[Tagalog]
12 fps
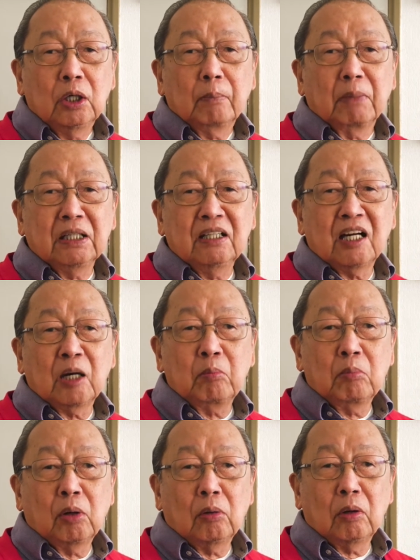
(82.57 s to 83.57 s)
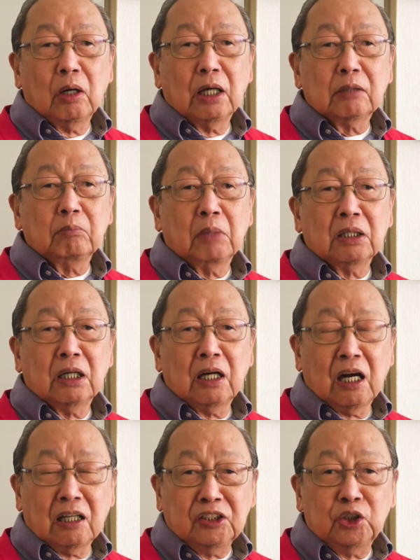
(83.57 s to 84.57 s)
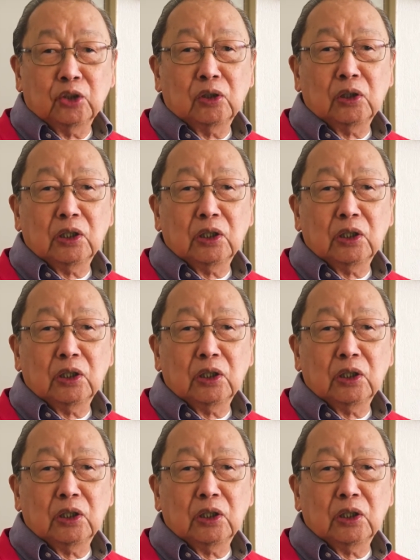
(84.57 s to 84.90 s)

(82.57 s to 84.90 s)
mandarambong at manggagantyo.